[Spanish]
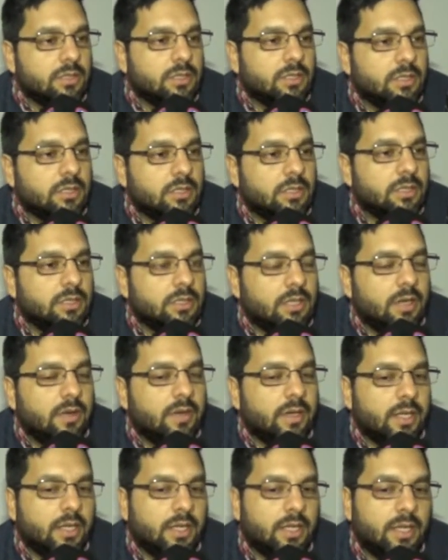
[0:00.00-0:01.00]
Eh, la
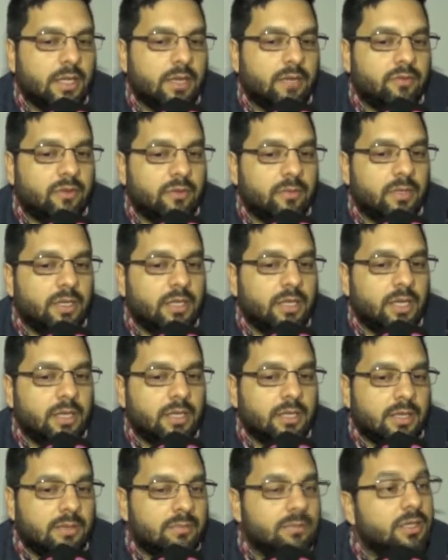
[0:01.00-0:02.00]
verdad que la
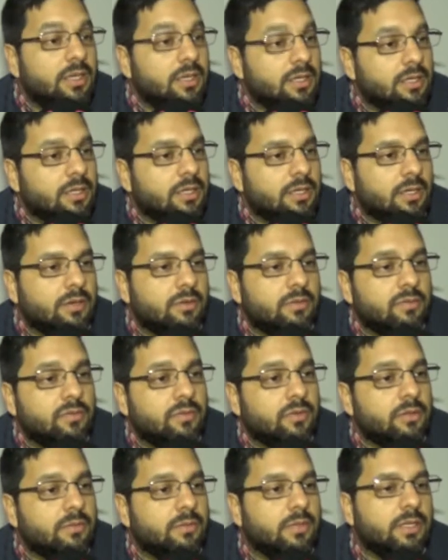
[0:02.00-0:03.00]
familia también está
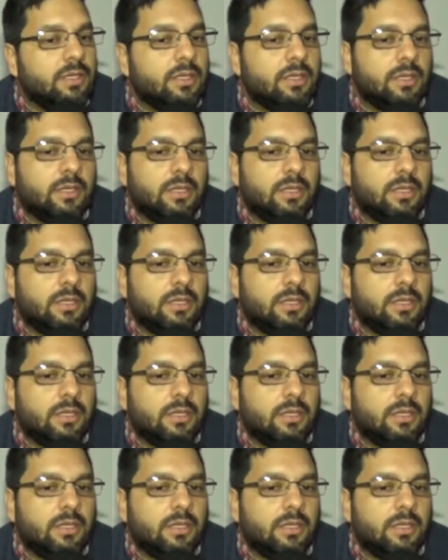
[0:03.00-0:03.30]
conforme.